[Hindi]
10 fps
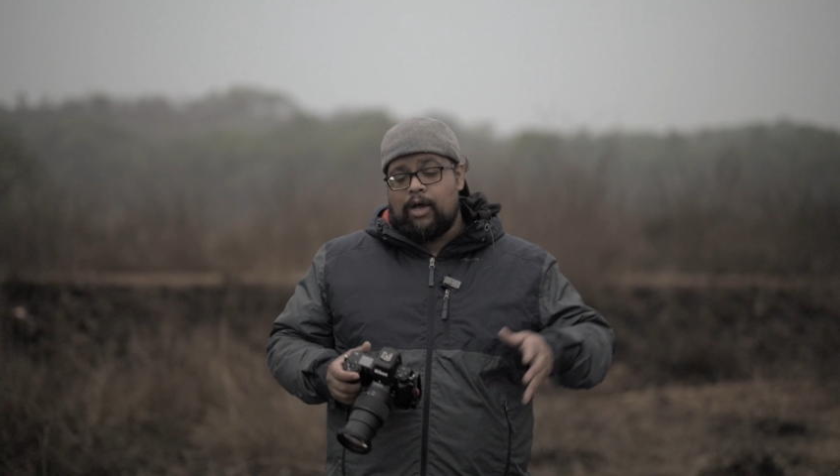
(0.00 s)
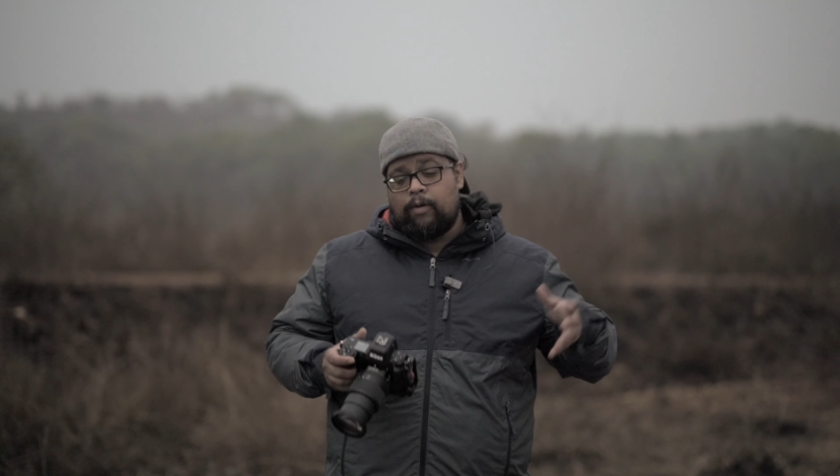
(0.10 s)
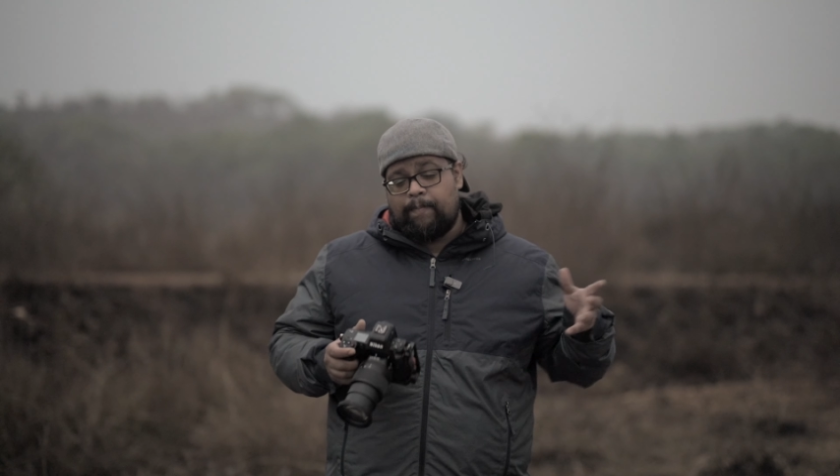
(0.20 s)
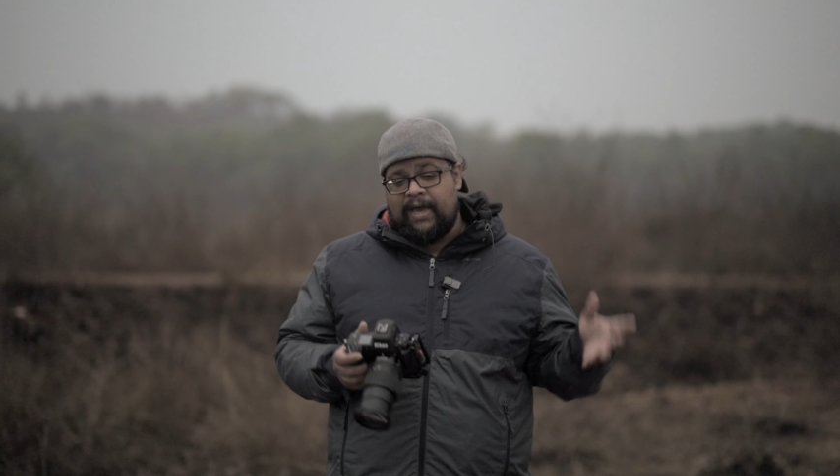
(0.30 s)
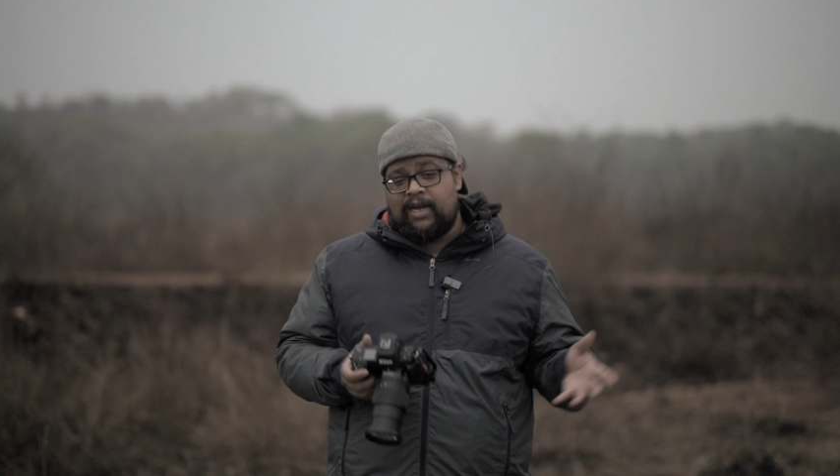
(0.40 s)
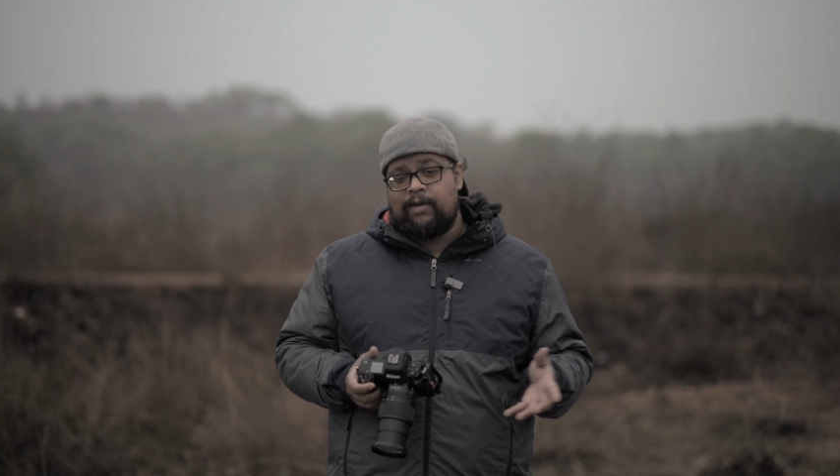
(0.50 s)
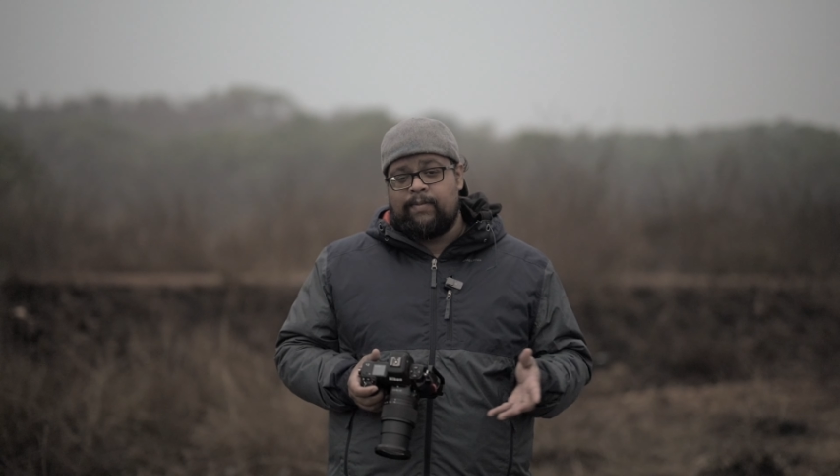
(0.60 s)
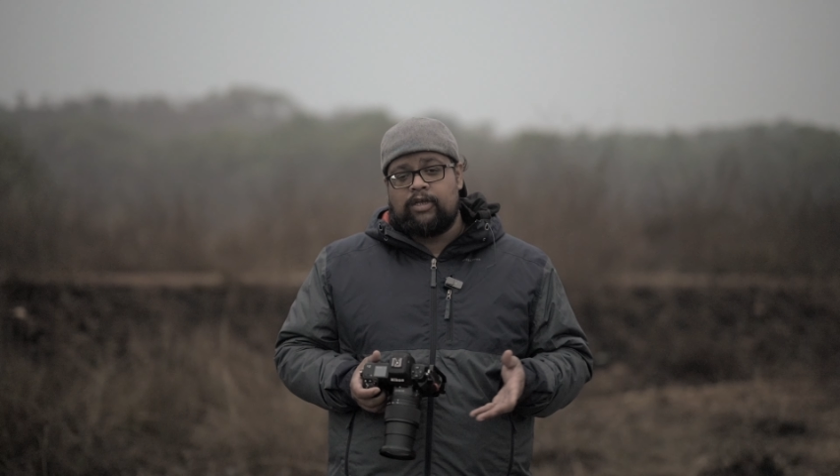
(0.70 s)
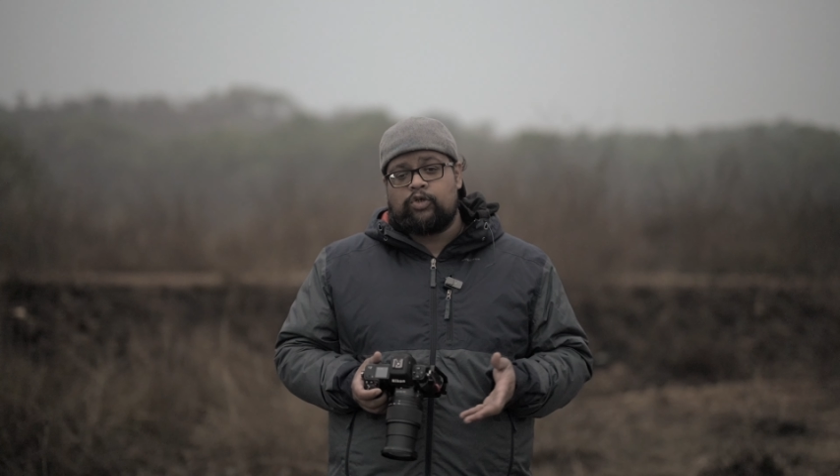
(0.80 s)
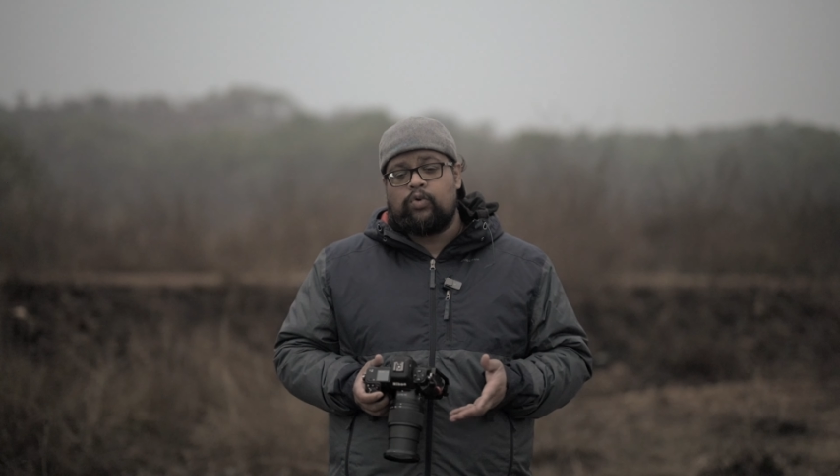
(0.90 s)
और पहले ही
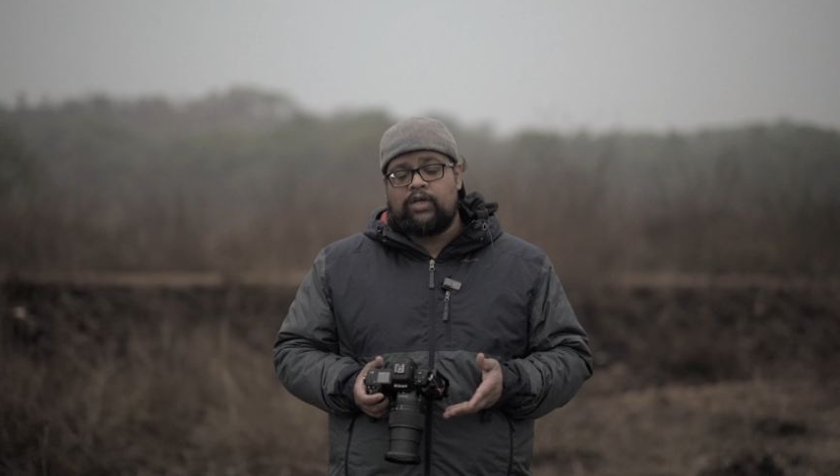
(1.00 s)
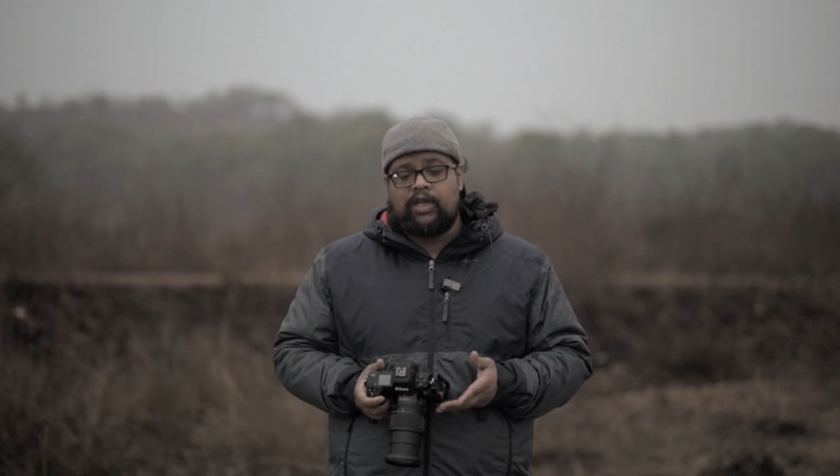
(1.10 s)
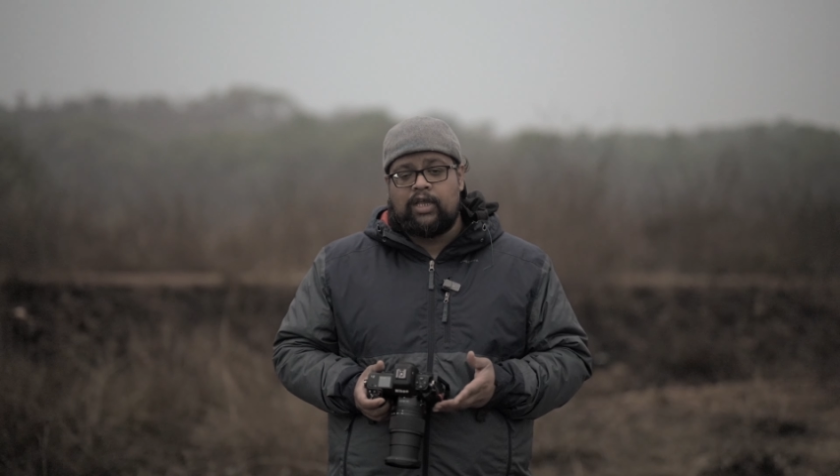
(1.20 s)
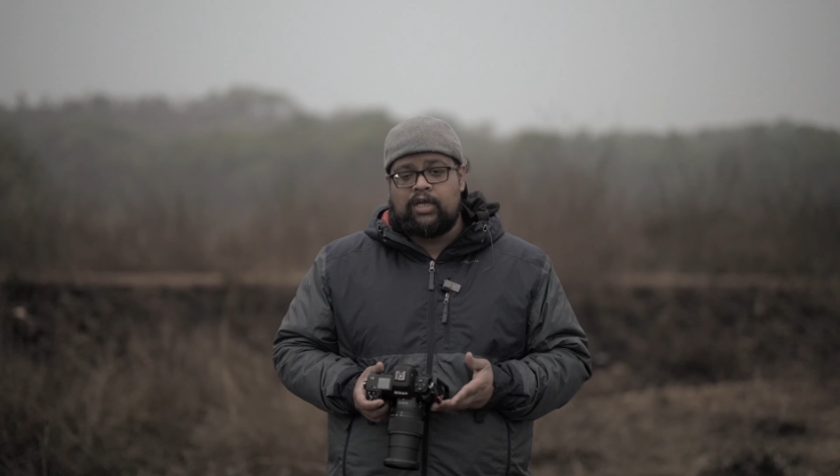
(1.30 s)
मैंने शूट करके